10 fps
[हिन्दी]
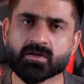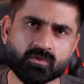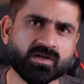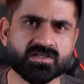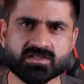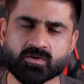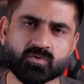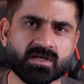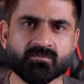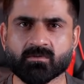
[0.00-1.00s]
तो ये चीज़ें
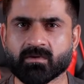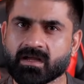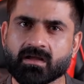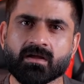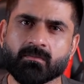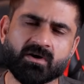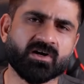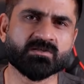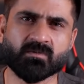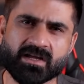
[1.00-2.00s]
तो सैमसंग में है
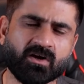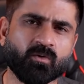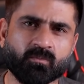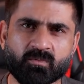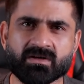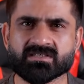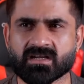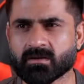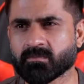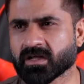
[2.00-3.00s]
बट डिस्प्ले का कॉम्प्रोमाइज़
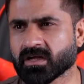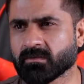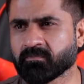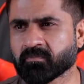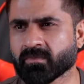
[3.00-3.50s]
करना पड़ेगा